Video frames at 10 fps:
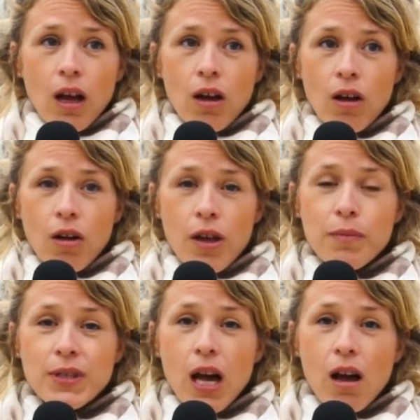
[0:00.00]
euh, eh
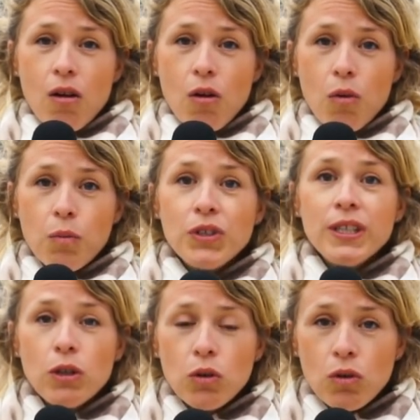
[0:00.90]
bien euh,
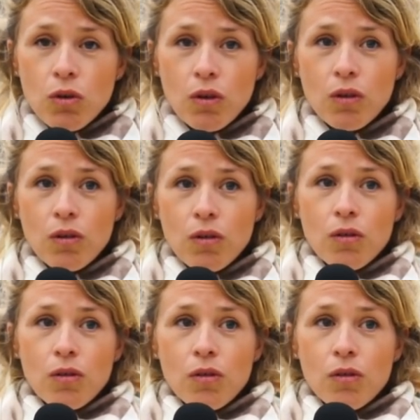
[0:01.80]
Bonello,
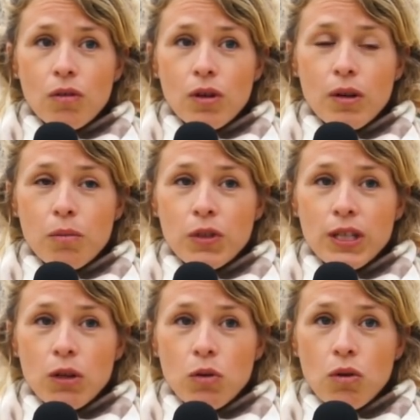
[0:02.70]
euh,
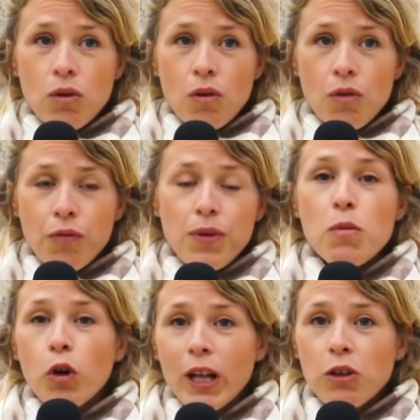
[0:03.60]
Bonello
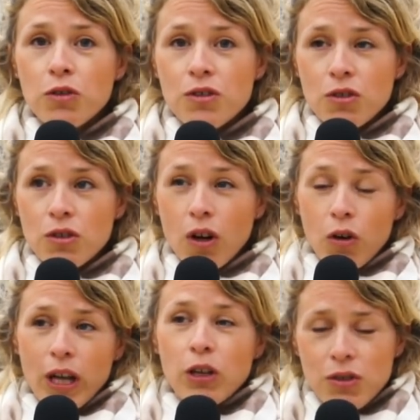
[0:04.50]
filme en quelque,
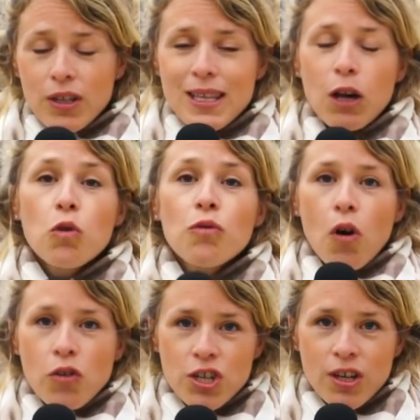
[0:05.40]
en quelque sorte sa
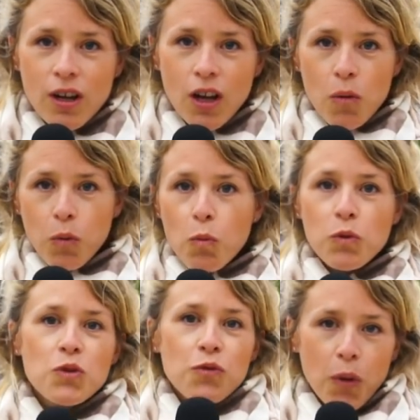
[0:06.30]
revanche,
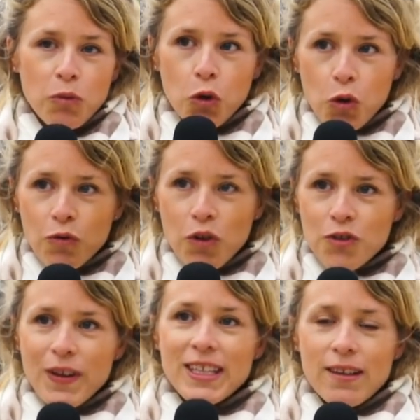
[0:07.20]
propose une forme de
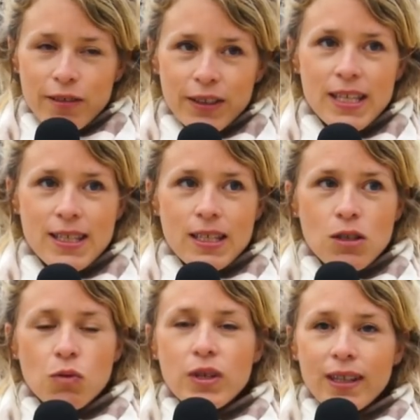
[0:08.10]
revanche
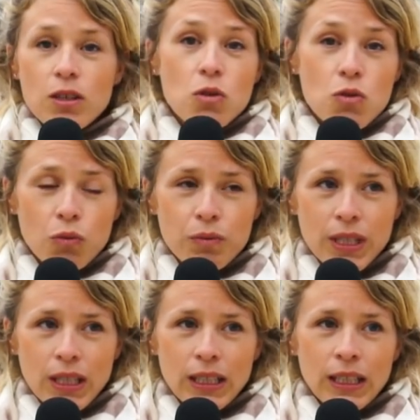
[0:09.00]
fantastique sous les traits de ce
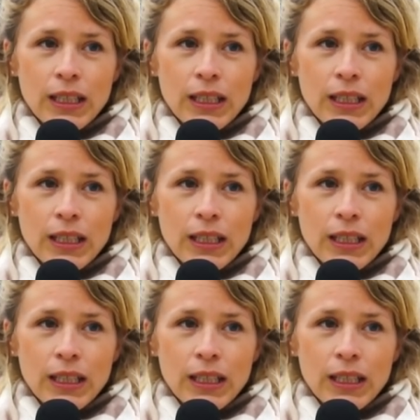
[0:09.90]
zombie